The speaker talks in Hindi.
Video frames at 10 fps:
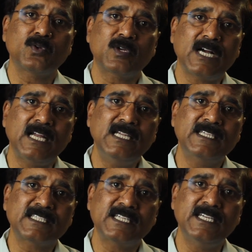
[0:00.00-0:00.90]
तो
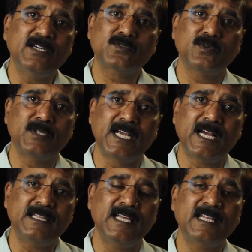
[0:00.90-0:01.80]
काली यक्षिणी ने उसको
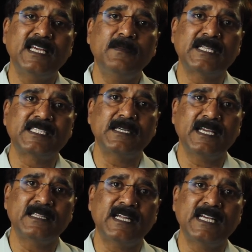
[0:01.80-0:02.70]
देखा देखते ही बच्चे
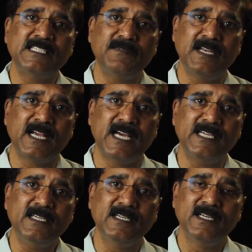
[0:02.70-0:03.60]
के अंदर ऐसी फीलिंग
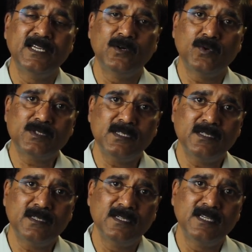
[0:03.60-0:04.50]
आई उस
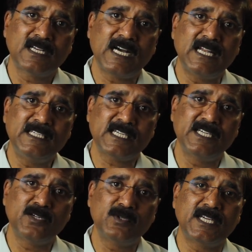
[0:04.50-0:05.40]
काली
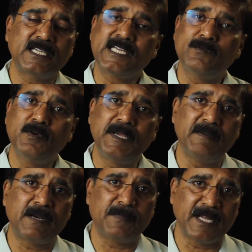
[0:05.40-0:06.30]
यक्षिणी को देख के कि वो
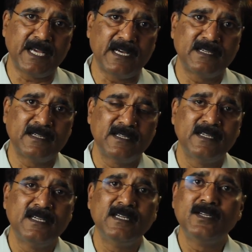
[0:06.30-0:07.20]
बीमार पड़ गया
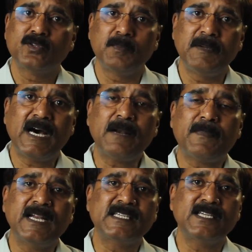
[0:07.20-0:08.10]
तो बीमार
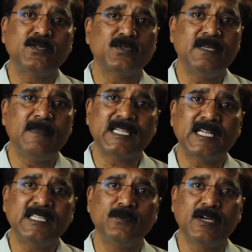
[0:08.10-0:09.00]
पड़ने से जो उसकी
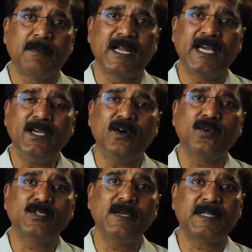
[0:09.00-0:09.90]
माता थी वो घबराई
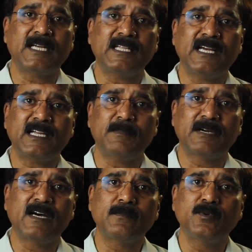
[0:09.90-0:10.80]
और उसे पता था कि
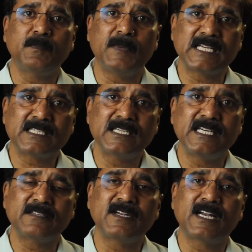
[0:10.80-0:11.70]
भगवान बुद्ध पास के
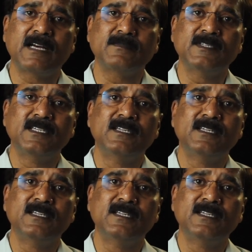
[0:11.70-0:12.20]
जैतवनाराम